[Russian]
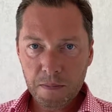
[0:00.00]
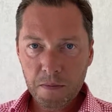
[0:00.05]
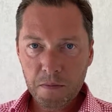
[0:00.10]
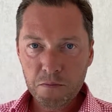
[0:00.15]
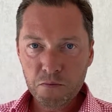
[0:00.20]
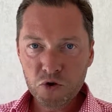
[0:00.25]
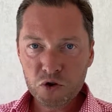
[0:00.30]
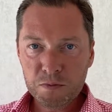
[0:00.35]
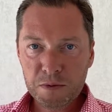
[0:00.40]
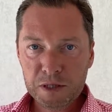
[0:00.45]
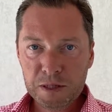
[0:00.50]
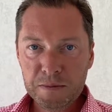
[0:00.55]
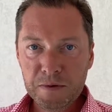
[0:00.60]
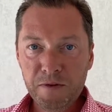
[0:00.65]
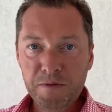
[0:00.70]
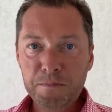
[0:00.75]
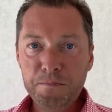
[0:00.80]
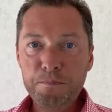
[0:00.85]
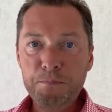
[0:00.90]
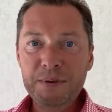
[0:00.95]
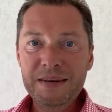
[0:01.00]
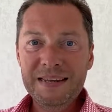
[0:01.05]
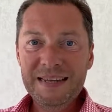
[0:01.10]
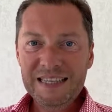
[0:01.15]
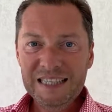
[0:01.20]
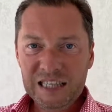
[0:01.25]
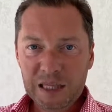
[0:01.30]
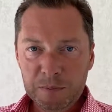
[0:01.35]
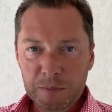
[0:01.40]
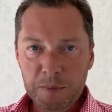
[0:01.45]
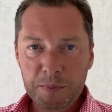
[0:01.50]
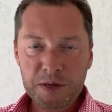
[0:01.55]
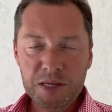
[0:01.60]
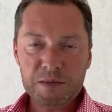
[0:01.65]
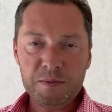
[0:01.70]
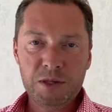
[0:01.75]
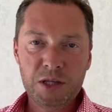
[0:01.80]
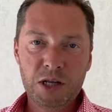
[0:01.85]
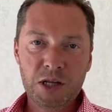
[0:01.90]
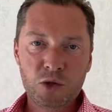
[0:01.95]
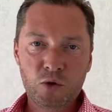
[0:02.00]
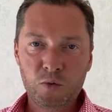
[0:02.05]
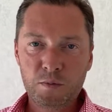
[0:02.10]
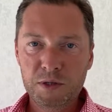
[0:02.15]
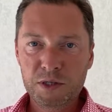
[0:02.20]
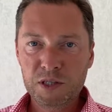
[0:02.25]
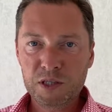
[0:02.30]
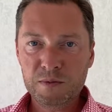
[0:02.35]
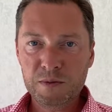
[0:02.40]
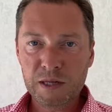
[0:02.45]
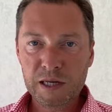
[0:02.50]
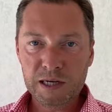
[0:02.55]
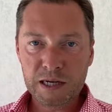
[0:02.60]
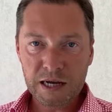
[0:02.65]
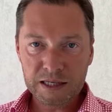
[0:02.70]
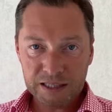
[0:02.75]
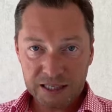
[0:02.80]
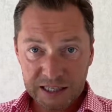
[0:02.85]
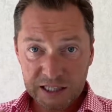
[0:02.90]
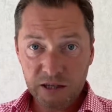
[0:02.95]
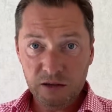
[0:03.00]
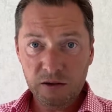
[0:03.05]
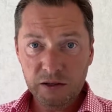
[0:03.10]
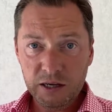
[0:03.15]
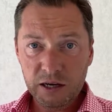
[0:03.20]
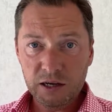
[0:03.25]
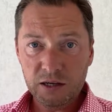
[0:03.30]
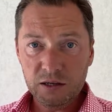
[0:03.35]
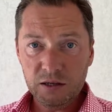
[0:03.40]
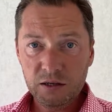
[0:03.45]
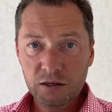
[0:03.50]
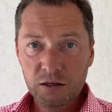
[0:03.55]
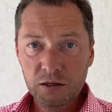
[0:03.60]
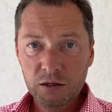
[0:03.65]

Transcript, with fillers: Может быть, тебе в принципе пересмотреть эту бизнес-модель, как это сделал я,